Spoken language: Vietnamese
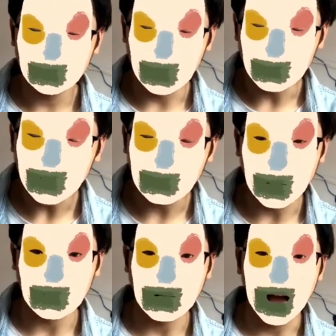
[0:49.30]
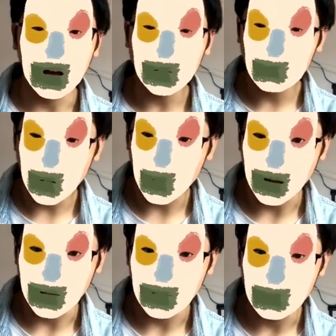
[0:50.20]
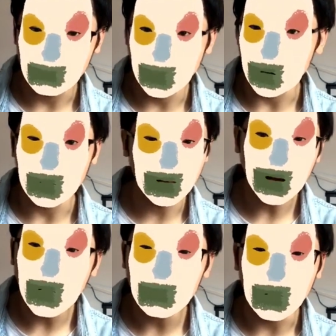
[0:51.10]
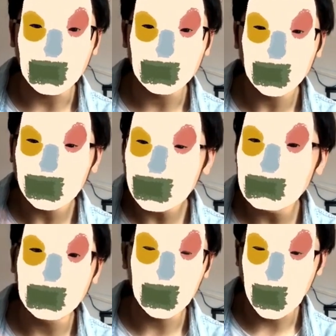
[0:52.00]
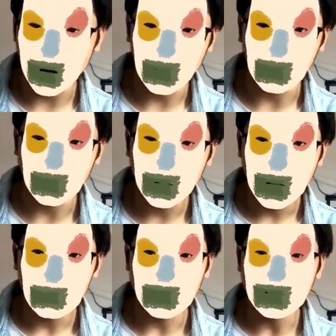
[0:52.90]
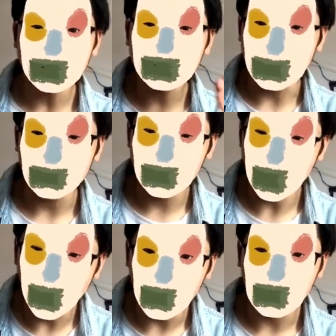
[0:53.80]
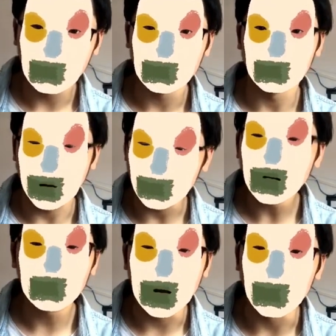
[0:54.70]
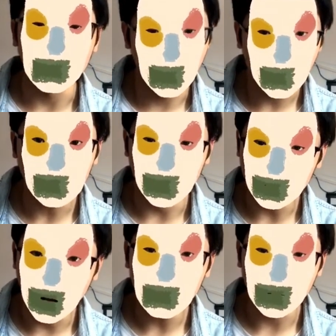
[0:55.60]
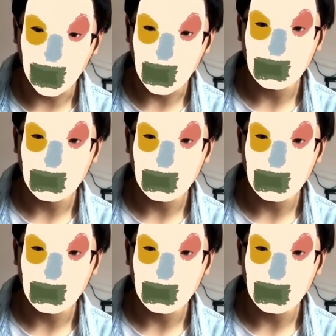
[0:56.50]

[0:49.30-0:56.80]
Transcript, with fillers: điểm đặc biệt là ở cái video này mọi người sẽ không bị phân tâm bởi ngoại hình mà chỉ tập trung vào cái thông điệp mà mình muốn gửi tới mà thôi